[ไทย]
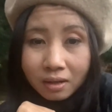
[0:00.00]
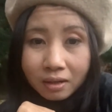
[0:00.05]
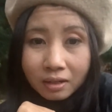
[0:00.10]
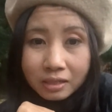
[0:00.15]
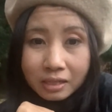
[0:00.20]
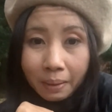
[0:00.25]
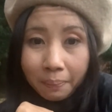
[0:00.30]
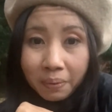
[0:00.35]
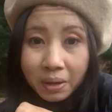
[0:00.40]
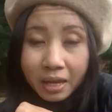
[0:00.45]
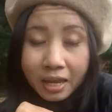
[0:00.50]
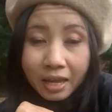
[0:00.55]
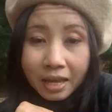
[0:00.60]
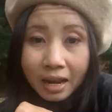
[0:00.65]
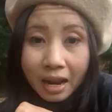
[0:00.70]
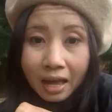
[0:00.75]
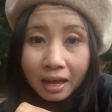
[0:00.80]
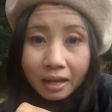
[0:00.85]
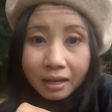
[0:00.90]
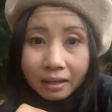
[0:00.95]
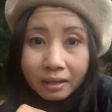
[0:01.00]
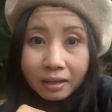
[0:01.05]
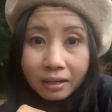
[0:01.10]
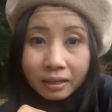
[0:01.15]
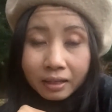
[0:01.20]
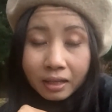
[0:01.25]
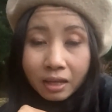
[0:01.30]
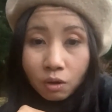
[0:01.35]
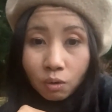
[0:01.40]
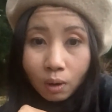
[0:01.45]
สัพเพเหระ
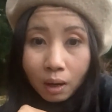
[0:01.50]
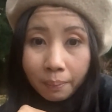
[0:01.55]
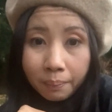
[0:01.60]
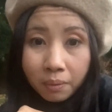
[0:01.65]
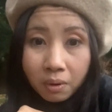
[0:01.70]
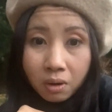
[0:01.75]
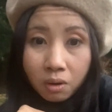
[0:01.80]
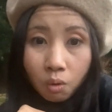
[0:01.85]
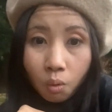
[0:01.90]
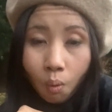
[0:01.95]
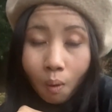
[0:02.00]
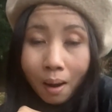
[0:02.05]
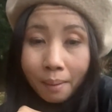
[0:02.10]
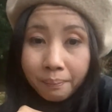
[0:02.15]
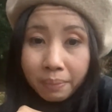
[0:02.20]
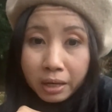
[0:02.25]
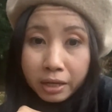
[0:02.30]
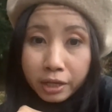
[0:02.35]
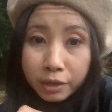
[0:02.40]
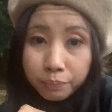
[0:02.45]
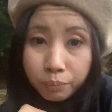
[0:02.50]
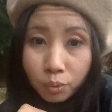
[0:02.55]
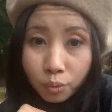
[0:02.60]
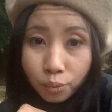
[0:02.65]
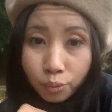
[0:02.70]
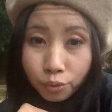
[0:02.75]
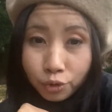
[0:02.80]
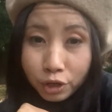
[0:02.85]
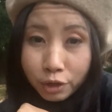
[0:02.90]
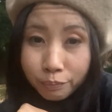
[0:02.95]
เกี่ยวกับความเป็นญี่ปุ่
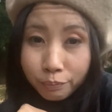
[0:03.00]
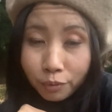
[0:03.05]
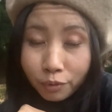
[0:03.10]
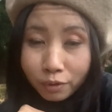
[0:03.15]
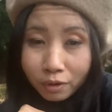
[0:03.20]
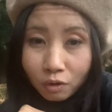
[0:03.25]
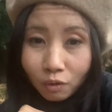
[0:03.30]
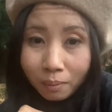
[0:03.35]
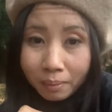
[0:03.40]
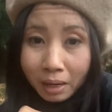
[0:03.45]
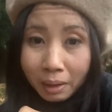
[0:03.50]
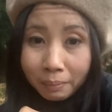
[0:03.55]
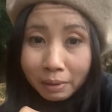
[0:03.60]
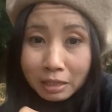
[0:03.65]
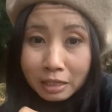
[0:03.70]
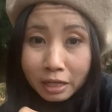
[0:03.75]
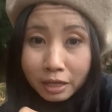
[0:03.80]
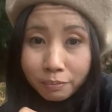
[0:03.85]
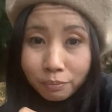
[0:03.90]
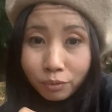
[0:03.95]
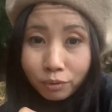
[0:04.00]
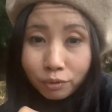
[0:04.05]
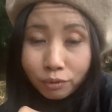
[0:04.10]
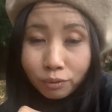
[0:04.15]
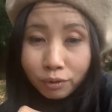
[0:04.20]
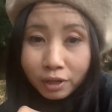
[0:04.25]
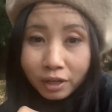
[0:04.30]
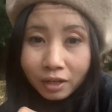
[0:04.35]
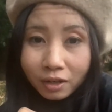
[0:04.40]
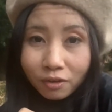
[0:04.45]
นญี่ปุ่นรวมทั้งภาษาญี่ปุ่นด้
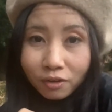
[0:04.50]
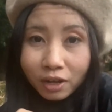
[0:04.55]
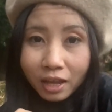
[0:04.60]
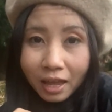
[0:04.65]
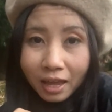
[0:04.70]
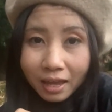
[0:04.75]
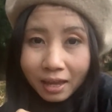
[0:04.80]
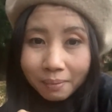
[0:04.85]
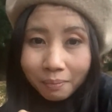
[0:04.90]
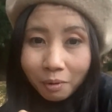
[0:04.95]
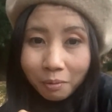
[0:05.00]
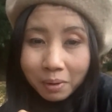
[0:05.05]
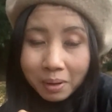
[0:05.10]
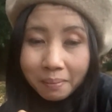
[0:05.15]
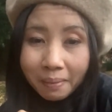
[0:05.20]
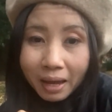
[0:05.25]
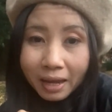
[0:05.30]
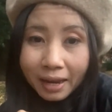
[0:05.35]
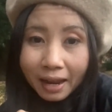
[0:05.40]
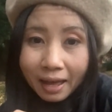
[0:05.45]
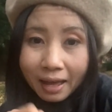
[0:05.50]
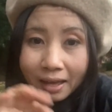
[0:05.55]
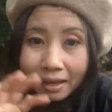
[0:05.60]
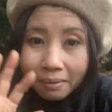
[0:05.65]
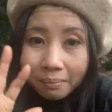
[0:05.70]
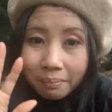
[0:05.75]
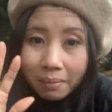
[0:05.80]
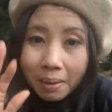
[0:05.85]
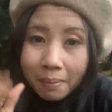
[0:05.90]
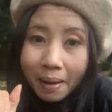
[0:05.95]
วย โอเคพบกันใหม่นะ
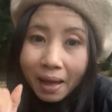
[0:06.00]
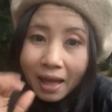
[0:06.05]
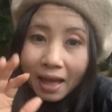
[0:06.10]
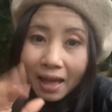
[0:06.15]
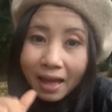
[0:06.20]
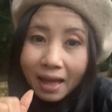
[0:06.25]
บ๊ายบา